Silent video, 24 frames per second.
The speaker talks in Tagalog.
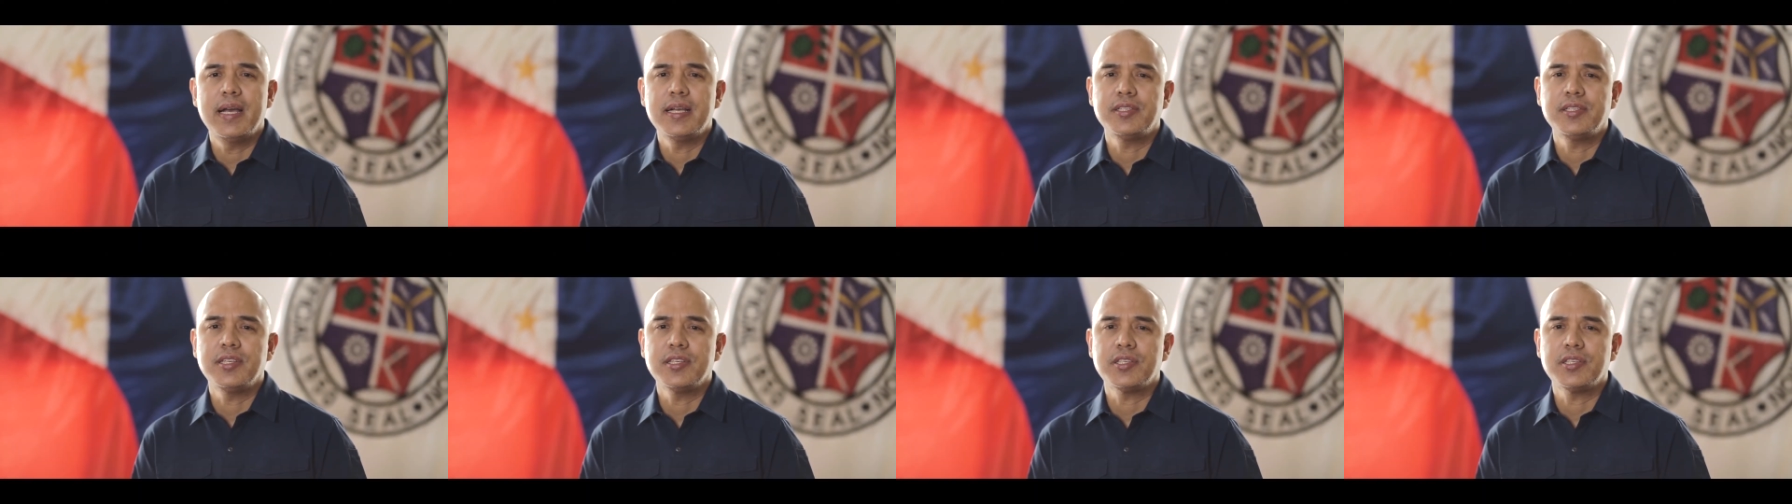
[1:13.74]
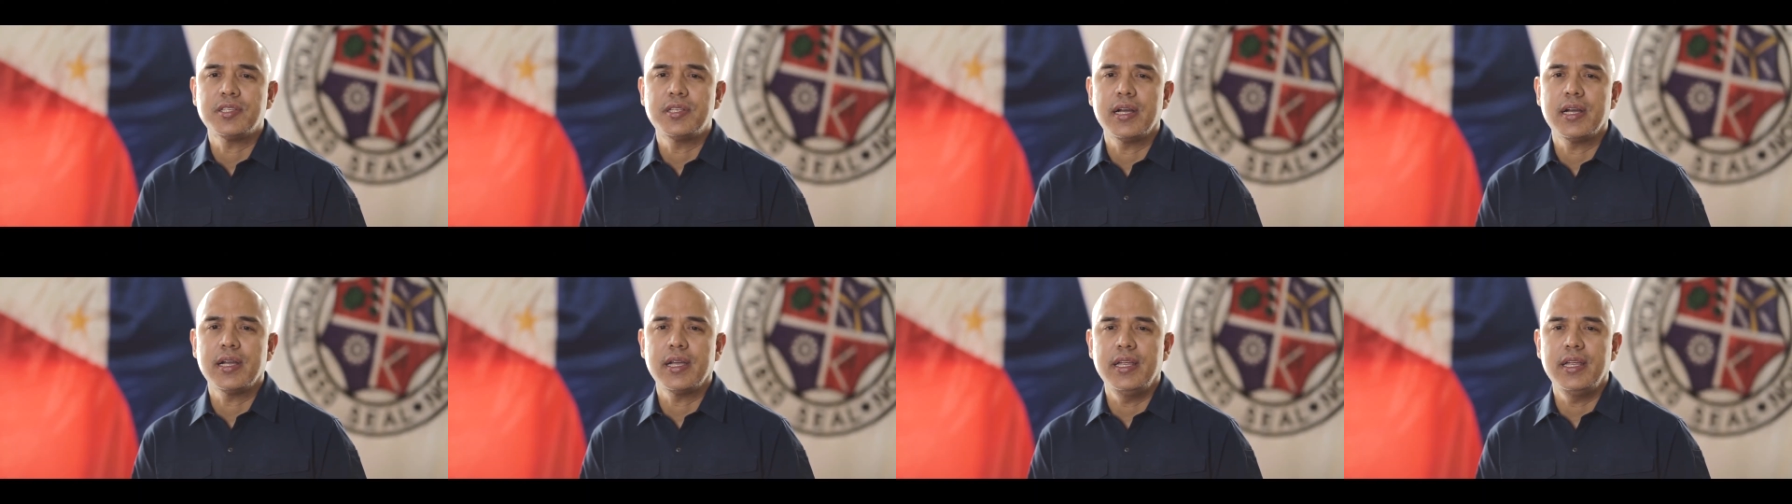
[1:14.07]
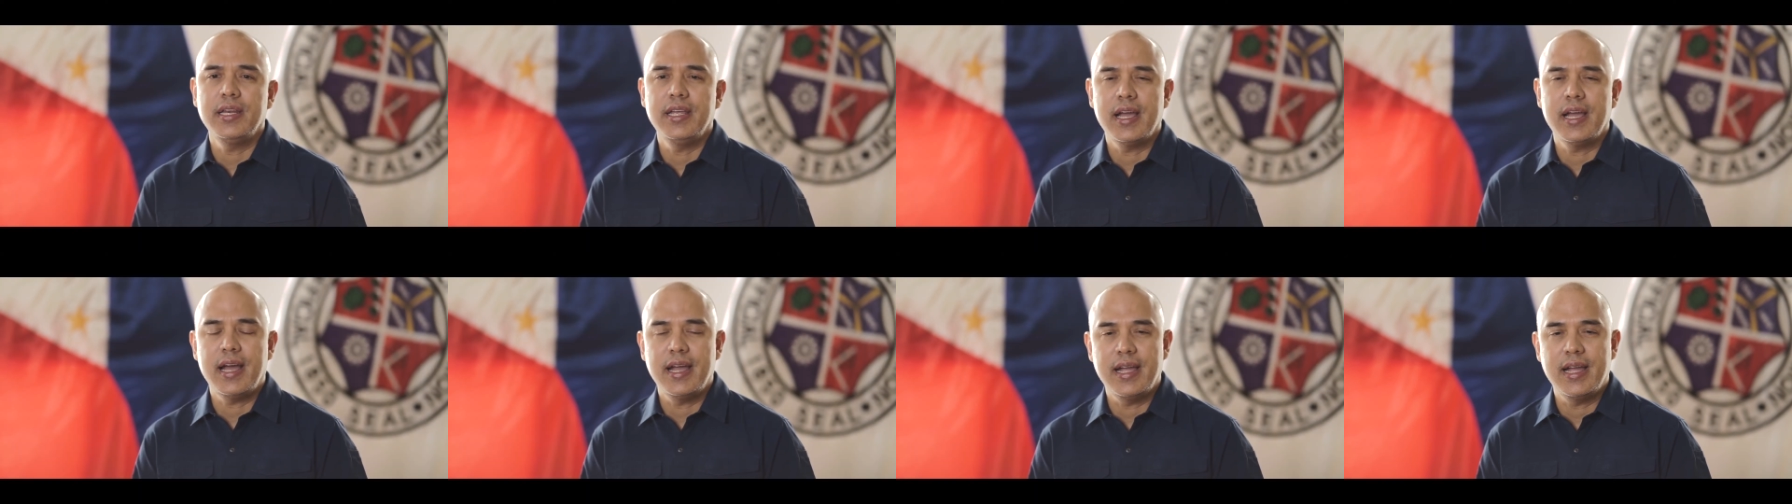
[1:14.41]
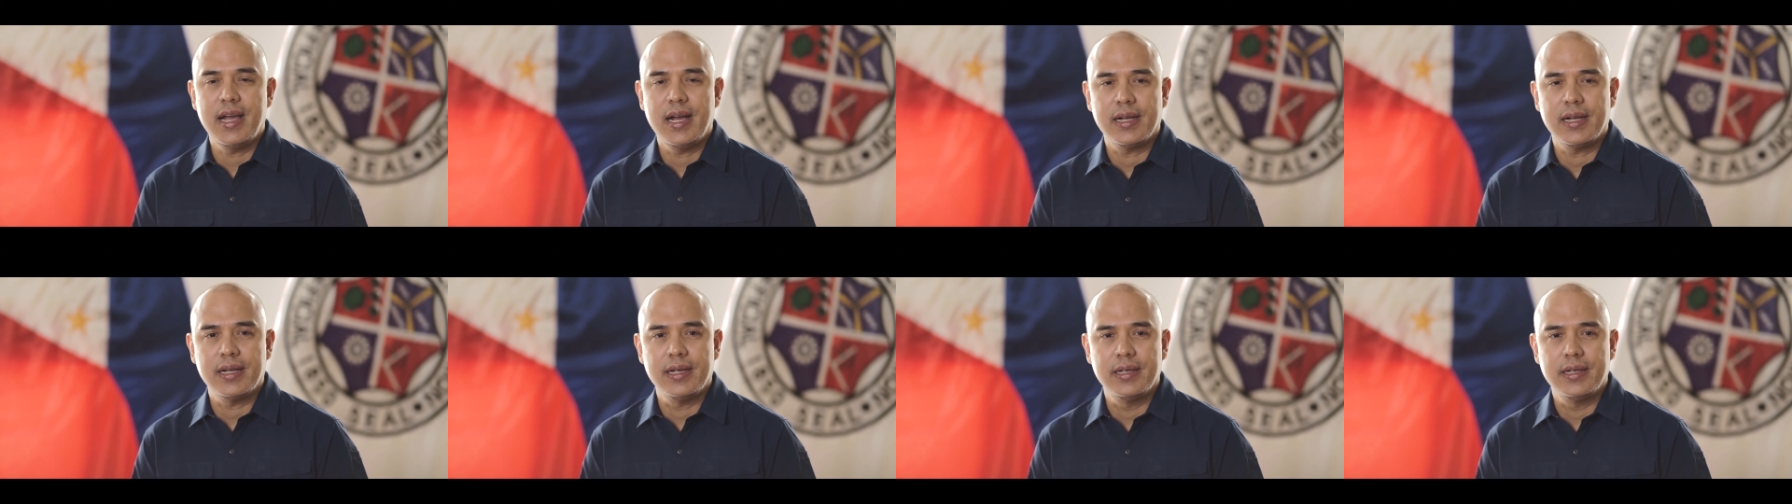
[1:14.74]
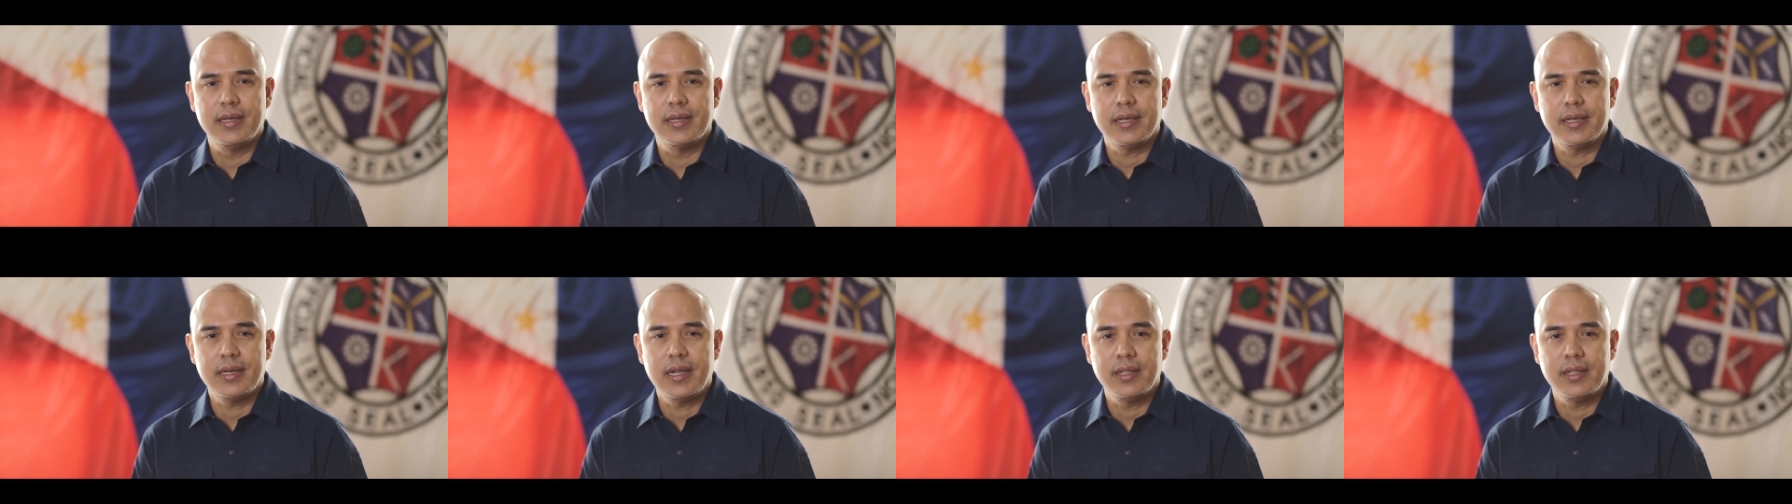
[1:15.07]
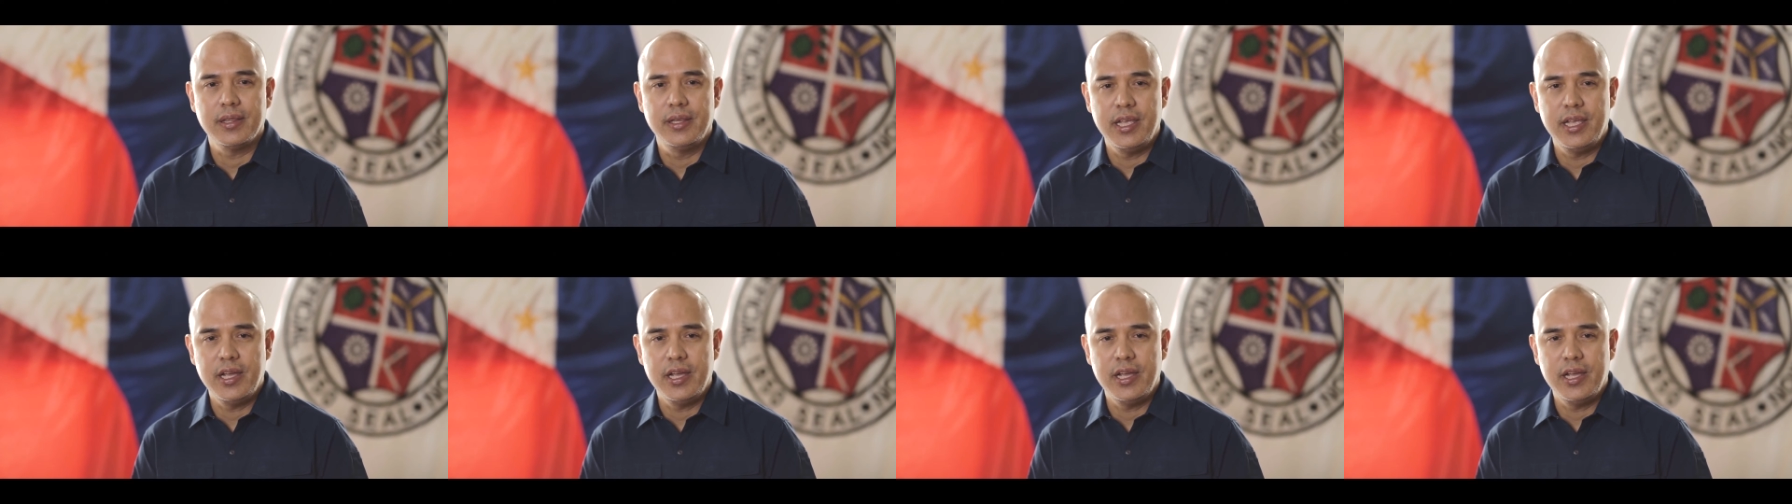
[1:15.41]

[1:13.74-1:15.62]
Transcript: beses nang inihayag ng